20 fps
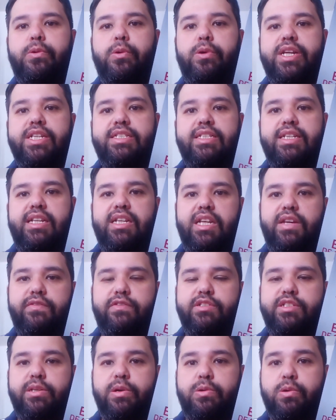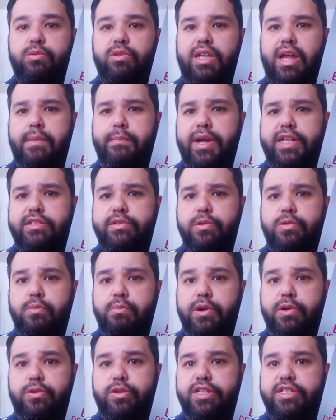com esse livro se eu contar mais
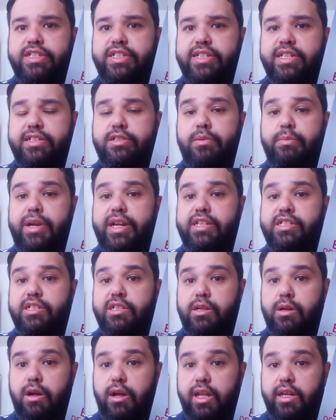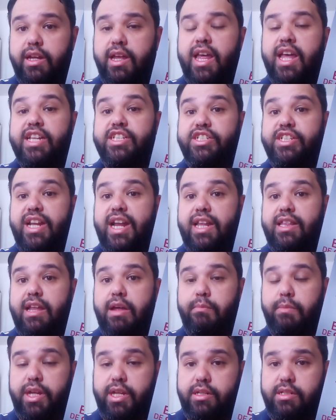alguma coisinha sobre a história,
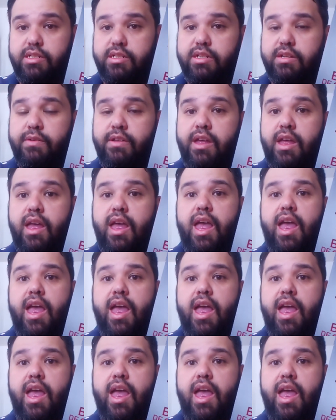diretamente.